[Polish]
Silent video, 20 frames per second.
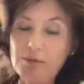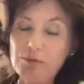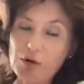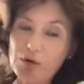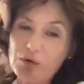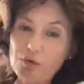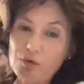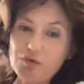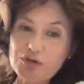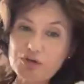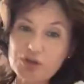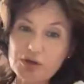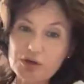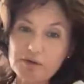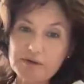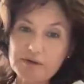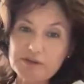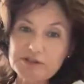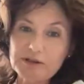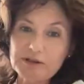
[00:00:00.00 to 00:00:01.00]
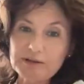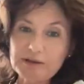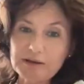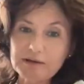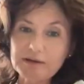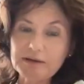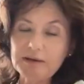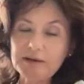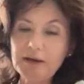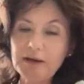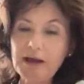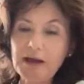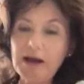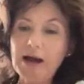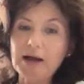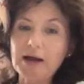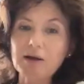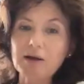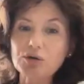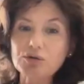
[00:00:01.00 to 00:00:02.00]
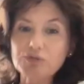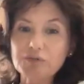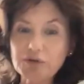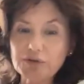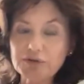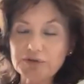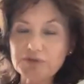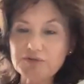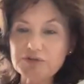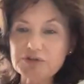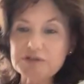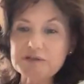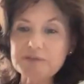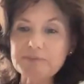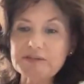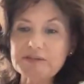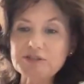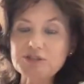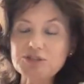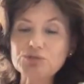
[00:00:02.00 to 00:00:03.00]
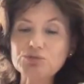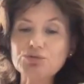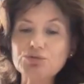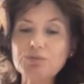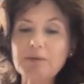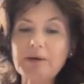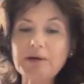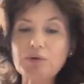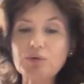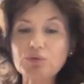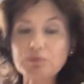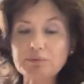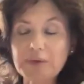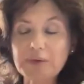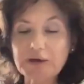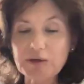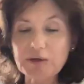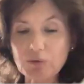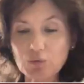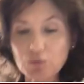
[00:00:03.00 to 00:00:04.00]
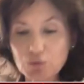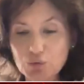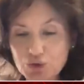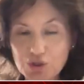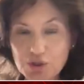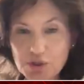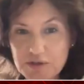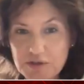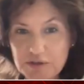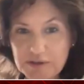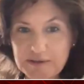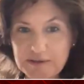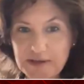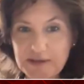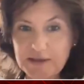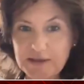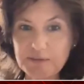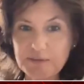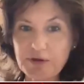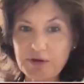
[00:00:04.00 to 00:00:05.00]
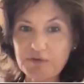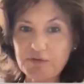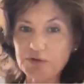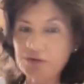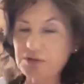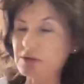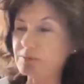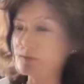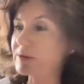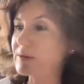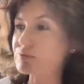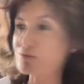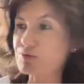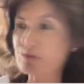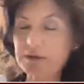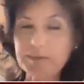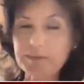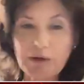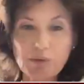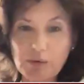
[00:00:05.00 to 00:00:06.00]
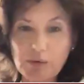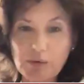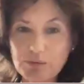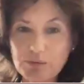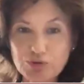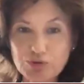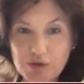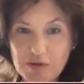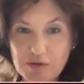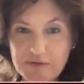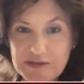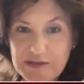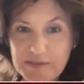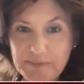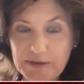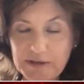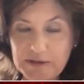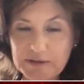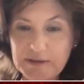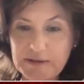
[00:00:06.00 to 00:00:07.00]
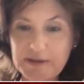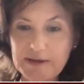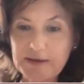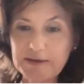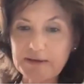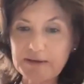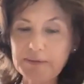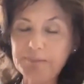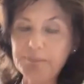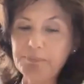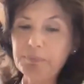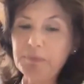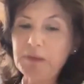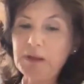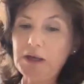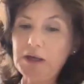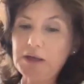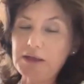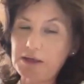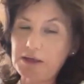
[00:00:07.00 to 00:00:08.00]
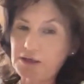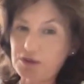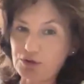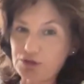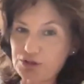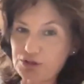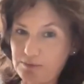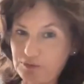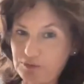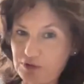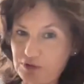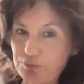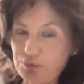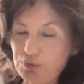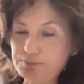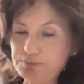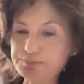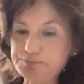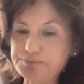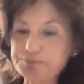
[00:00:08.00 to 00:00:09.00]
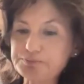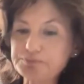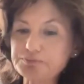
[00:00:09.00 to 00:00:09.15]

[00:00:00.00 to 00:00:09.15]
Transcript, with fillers: mogą również chorować na nerki, ale odwrotnie, wszyscy pacjenci, które mają, mają uszkodzone nerki pierwotnie, bo na przykład mają krążkowe zapalenie nerek jakiegoś tam typu,